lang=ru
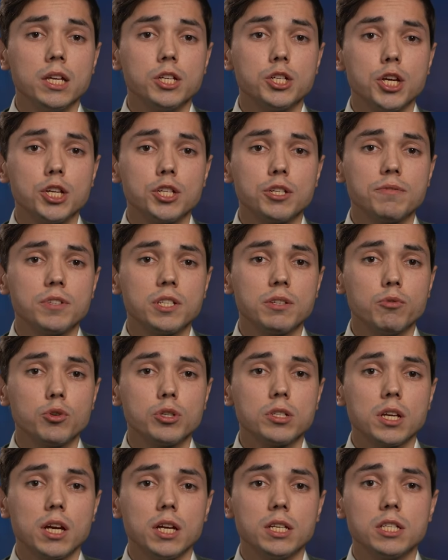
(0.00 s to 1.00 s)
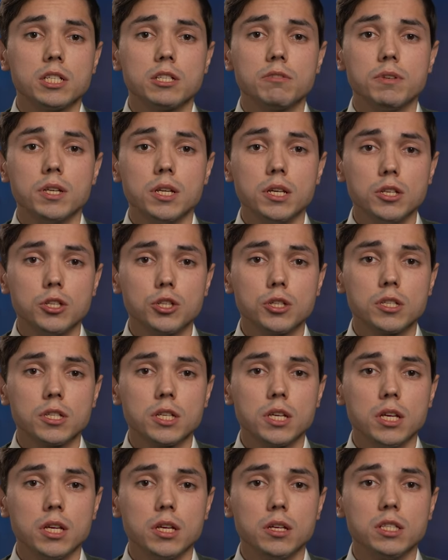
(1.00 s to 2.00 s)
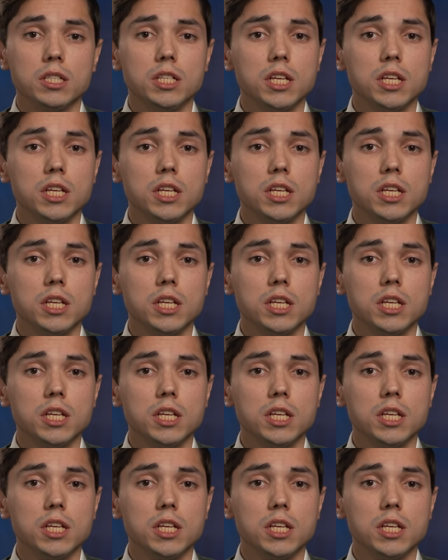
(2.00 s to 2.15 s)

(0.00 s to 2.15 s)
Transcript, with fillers: Чаще всего они сферические,